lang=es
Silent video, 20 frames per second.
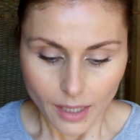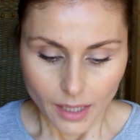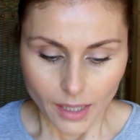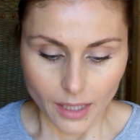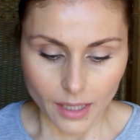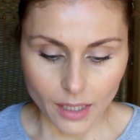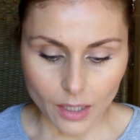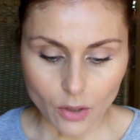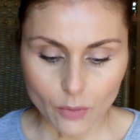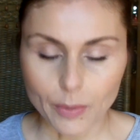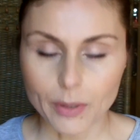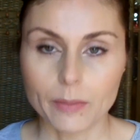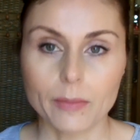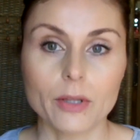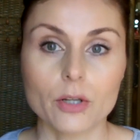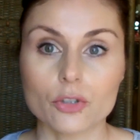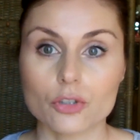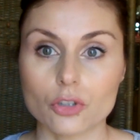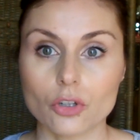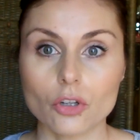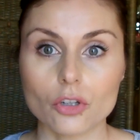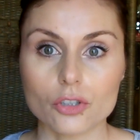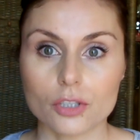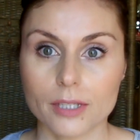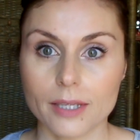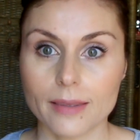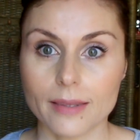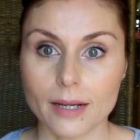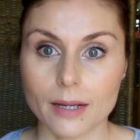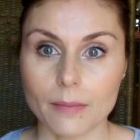Eh, lo primero son los
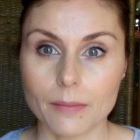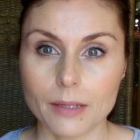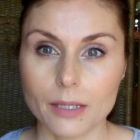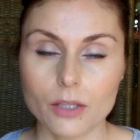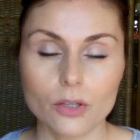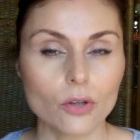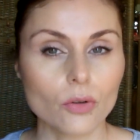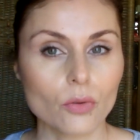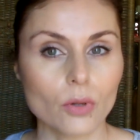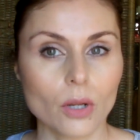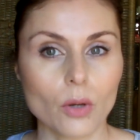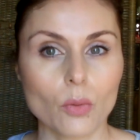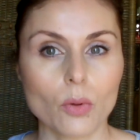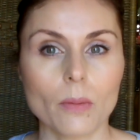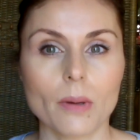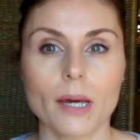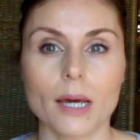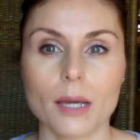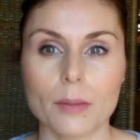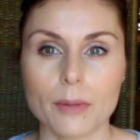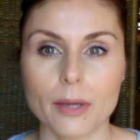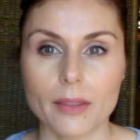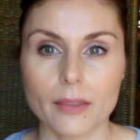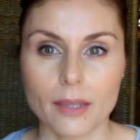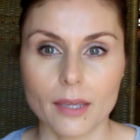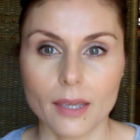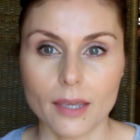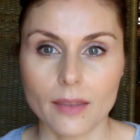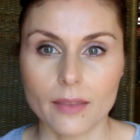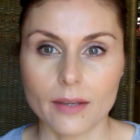hidrabrillo, una nueva gama
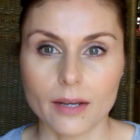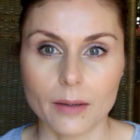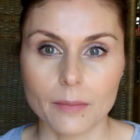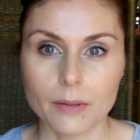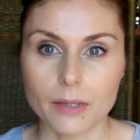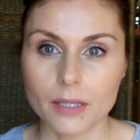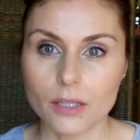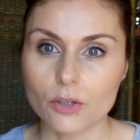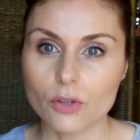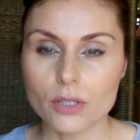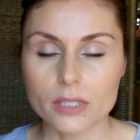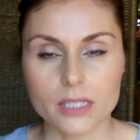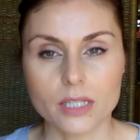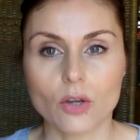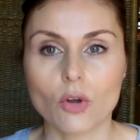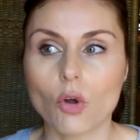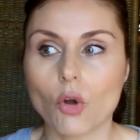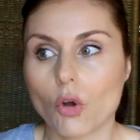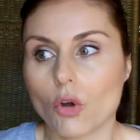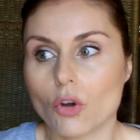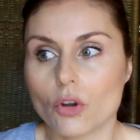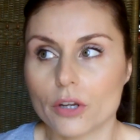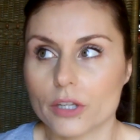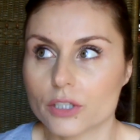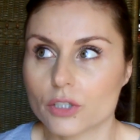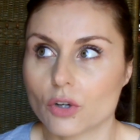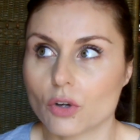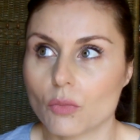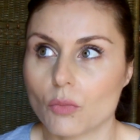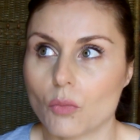de hidrabrillo, así con
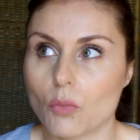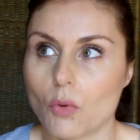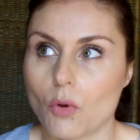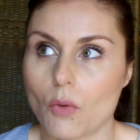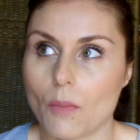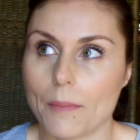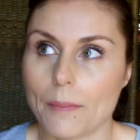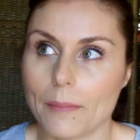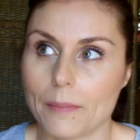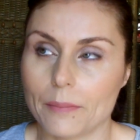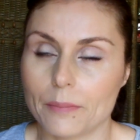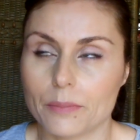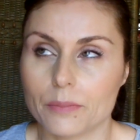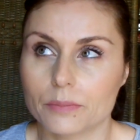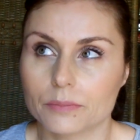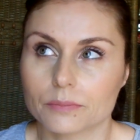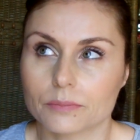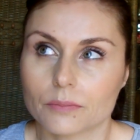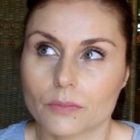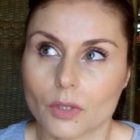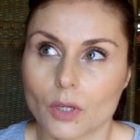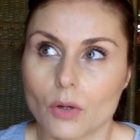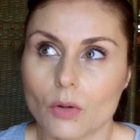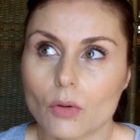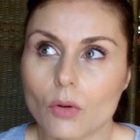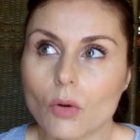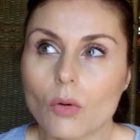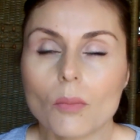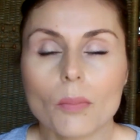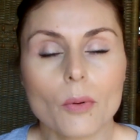colores como
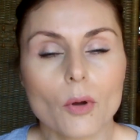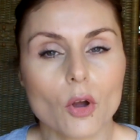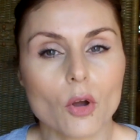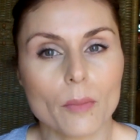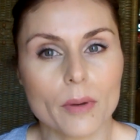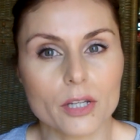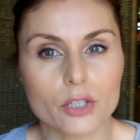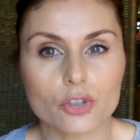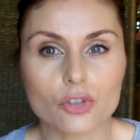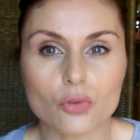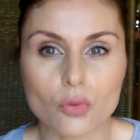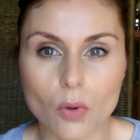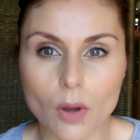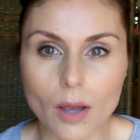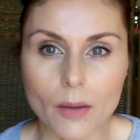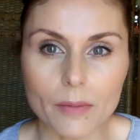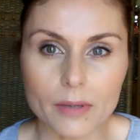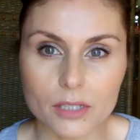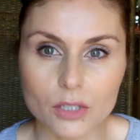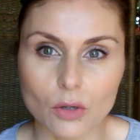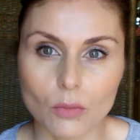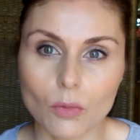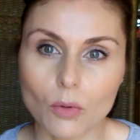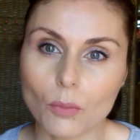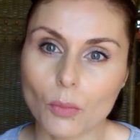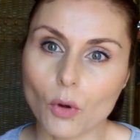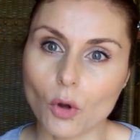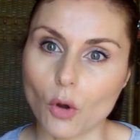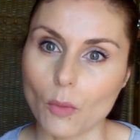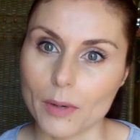un poco más suaves, como
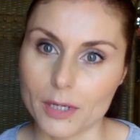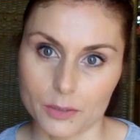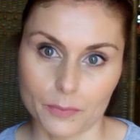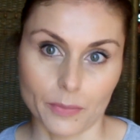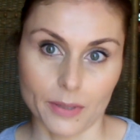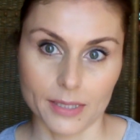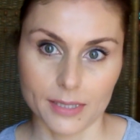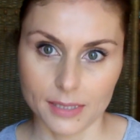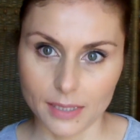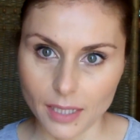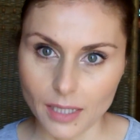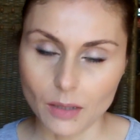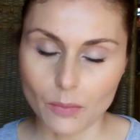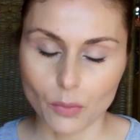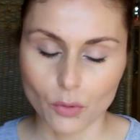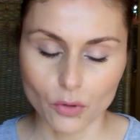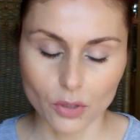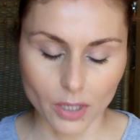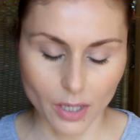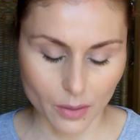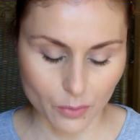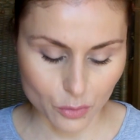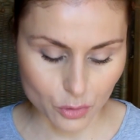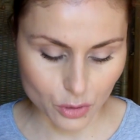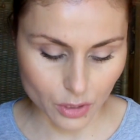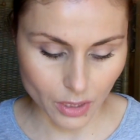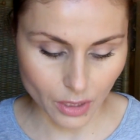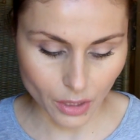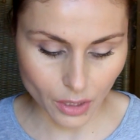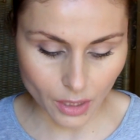un poco más pastel, podríamos
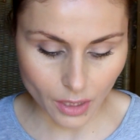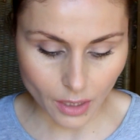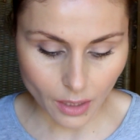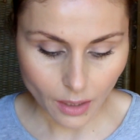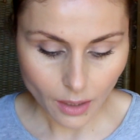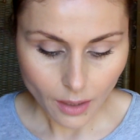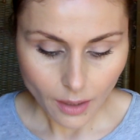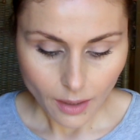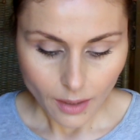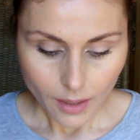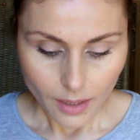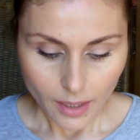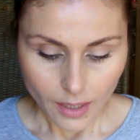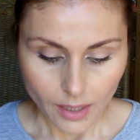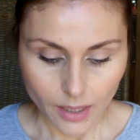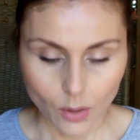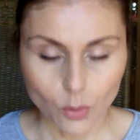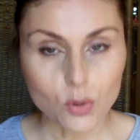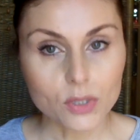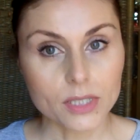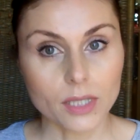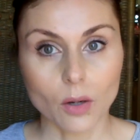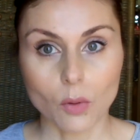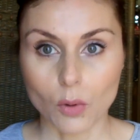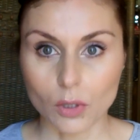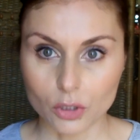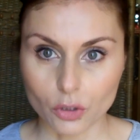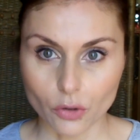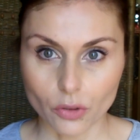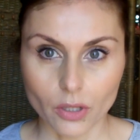decir. Eh, cuestan
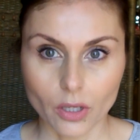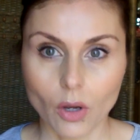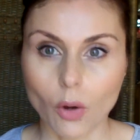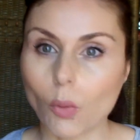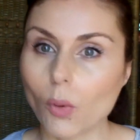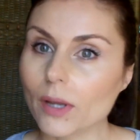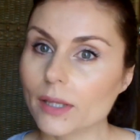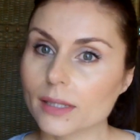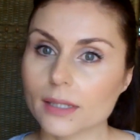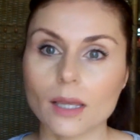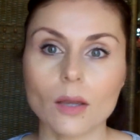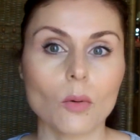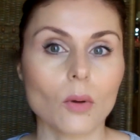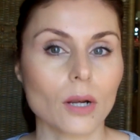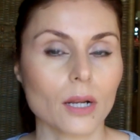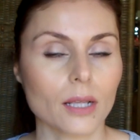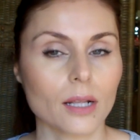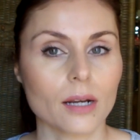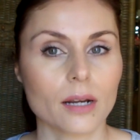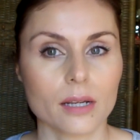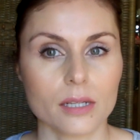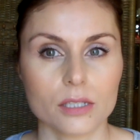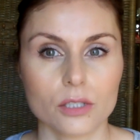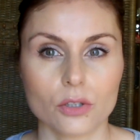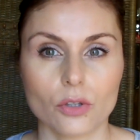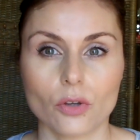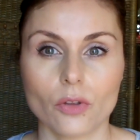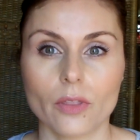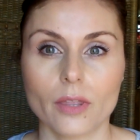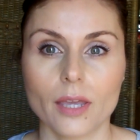4,50, igual que el
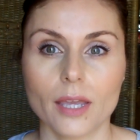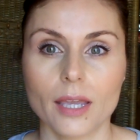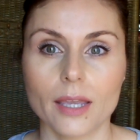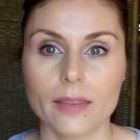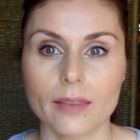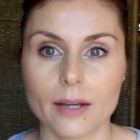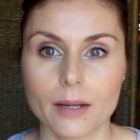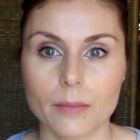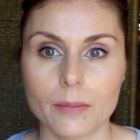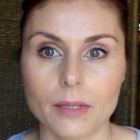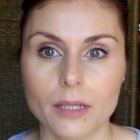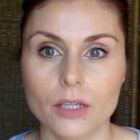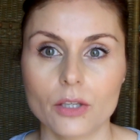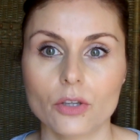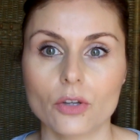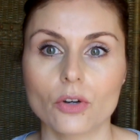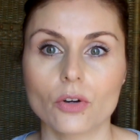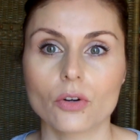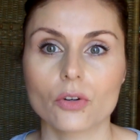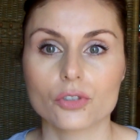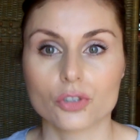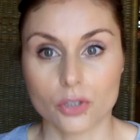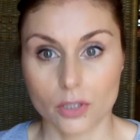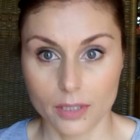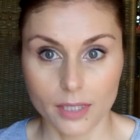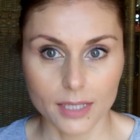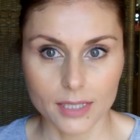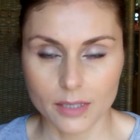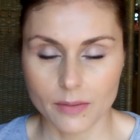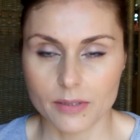resto de hidrabrillos,
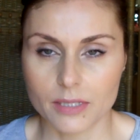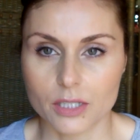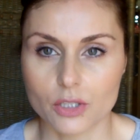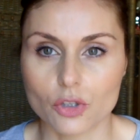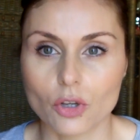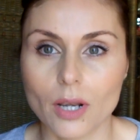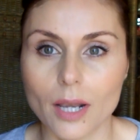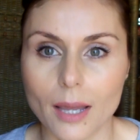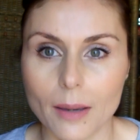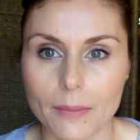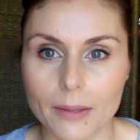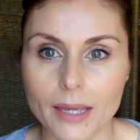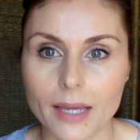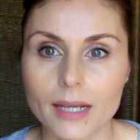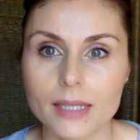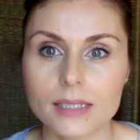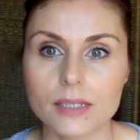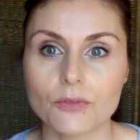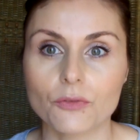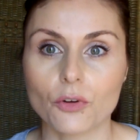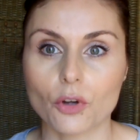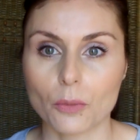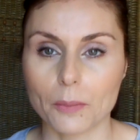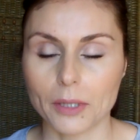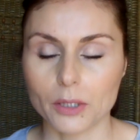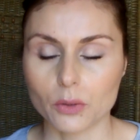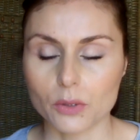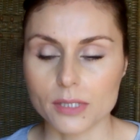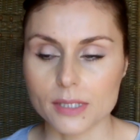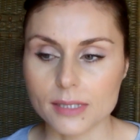ya sabéis que son labiales en
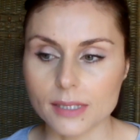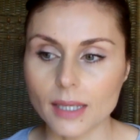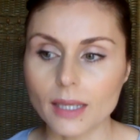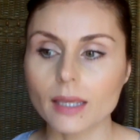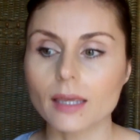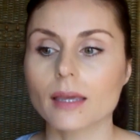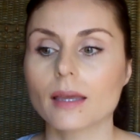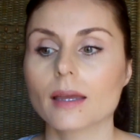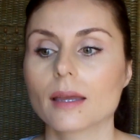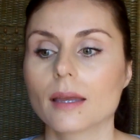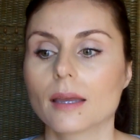formato stick.